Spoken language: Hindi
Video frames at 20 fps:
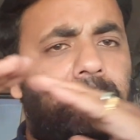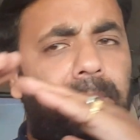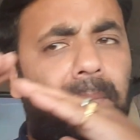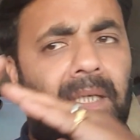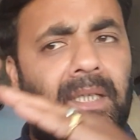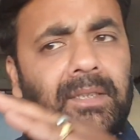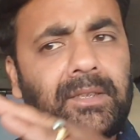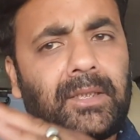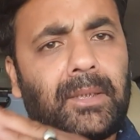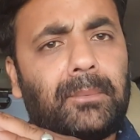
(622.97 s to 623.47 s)

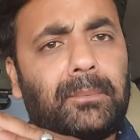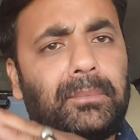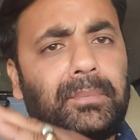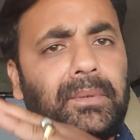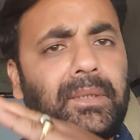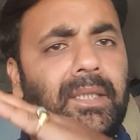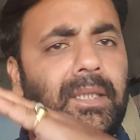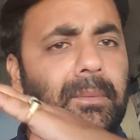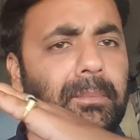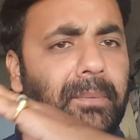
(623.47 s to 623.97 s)
पाँच
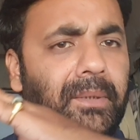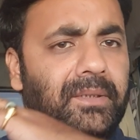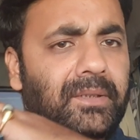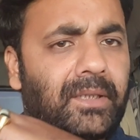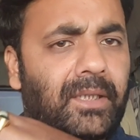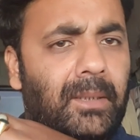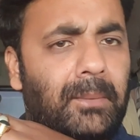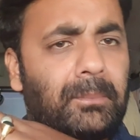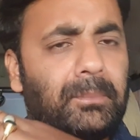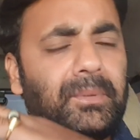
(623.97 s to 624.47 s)
एम्पियर
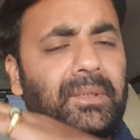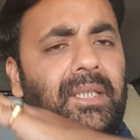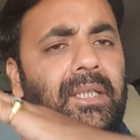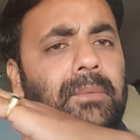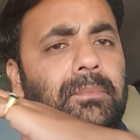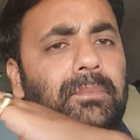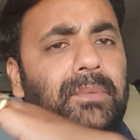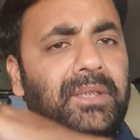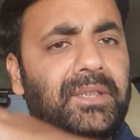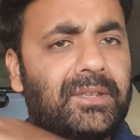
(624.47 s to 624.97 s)
पंद्रह
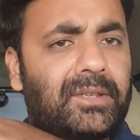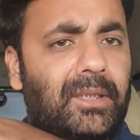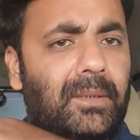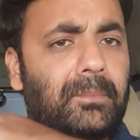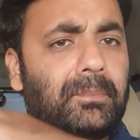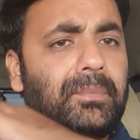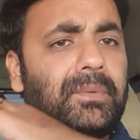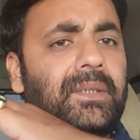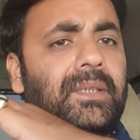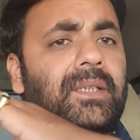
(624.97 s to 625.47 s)
एम्पियर बीस
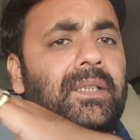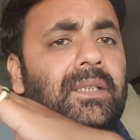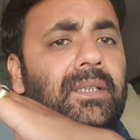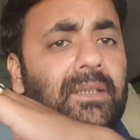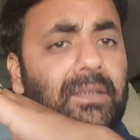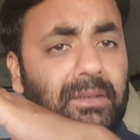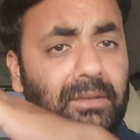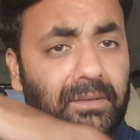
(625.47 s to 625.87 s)
एम्पियर